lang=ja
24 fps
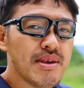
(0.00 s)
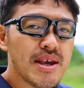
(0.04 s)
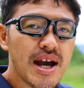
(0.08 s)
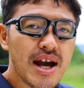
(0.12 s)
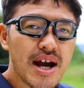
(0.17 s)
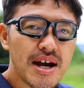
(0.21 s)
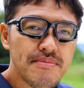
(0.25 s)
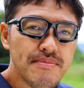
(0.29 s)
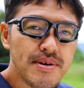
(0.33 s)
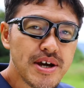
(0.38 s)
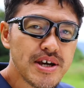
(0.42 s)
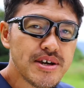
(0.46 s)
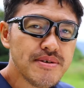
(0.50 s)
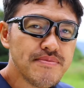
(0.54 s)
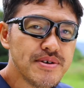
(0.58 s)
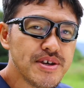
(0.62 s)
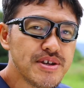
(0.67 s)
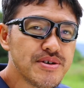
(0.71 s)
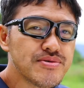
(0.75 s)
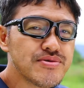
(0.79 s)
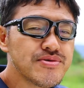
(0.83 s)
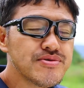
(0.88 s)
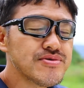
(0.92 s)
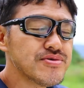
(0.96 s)
甘い
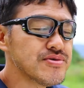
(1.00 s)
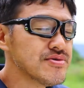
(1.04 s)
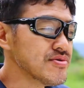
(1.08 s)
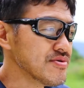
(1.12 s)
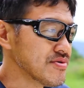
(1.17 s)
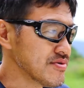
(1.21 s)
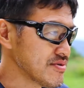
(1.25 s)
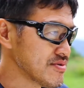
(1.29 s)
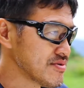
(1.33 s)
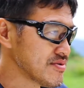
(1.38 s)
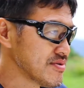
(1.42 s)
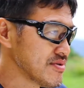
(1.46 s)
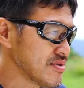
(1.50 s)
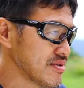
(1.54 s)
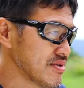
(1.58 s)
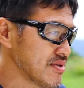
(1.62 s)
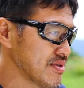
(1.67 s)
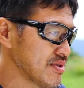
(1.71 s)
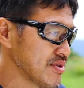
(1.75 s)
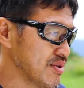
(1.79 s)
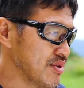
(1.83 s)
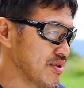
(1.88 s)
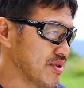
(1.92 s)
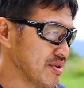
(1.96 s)
ミルク
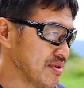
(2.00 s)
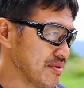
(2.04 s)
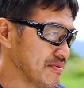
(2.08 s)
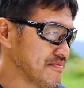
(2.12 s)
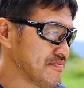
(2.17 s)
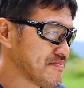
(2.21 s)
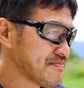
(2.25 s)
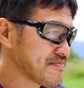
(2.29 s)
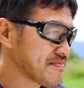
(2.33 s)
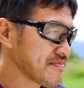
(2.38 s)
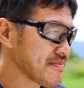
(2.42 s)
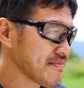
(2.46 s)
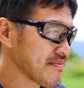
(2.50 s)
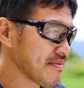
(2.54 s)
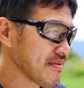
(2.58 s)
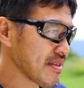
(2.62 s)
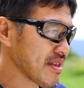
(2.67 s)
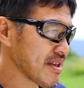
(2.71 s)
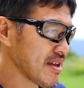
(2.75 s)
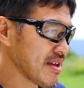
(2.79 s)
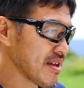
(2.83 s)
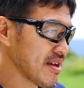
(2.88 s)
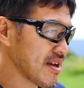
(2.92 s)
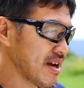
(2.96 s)
の
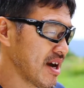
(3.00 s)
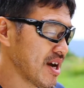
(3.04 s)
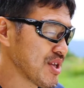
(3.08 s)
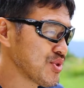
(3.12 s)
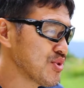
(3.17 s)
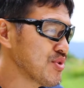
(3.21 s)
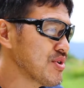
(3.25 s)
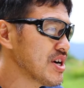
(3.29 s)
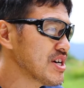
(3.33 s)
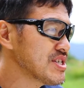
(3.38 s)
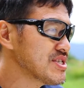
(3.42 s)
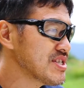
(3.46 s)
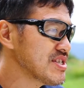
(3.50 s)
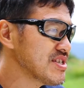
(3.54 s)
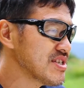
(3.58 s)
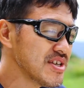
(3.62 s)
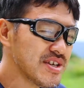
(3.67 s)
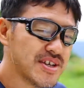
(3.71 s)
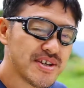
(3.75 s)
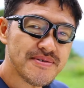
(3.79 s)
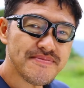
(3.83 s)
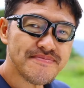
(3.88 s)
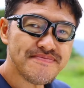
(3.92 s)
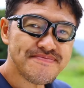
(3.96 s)
後味
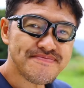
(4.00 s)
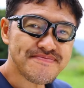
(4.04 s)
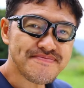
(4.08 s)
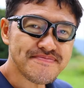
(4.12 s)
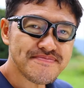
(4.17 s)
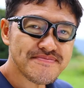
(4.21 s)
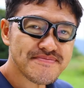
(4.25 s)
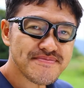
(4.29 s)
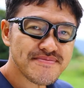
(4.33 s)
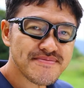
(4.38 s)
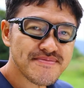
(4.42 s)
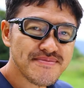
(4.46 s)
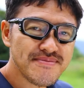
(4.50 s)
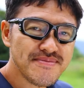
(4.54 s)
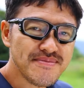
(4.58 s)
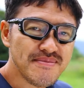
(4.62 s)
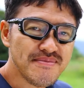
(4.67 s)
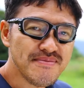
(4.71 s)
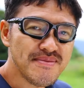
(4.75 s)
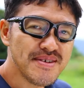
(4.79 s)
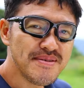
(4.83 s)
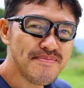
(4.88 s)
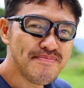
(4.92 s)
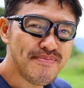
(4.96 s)
に
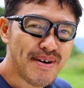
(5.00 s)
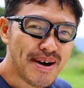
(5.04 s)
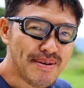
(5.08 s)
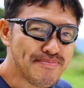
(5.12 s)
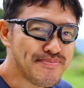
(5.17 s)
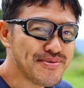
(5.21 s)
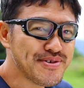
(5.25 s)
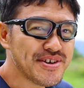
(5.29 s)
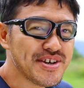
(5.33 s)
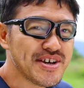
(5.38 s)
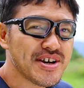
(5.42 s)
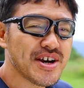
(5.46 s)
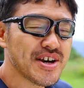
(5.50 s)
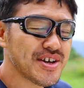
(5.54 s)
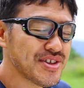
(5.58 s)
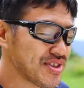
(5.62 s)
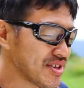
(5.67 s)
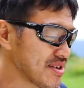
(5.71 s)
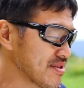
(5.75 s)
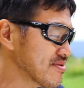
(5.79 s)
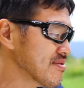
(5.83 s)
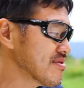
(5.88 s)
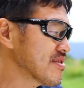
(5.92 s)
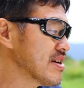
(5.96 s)
パンプキンがやっ
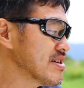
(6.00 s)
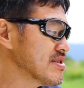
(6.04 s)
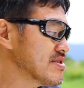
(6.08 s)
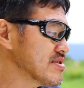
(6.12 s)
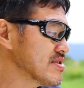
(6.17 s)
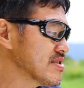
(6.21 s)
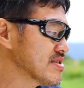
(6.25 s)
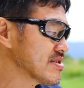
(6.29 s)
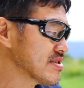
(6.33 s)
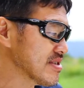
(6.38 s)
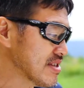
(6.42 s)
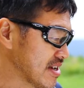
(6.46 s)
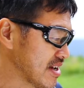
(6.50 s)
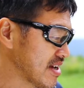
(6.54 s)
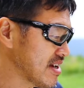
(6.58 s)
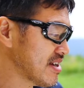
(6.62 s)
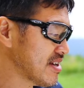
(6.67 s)
てくる感じですね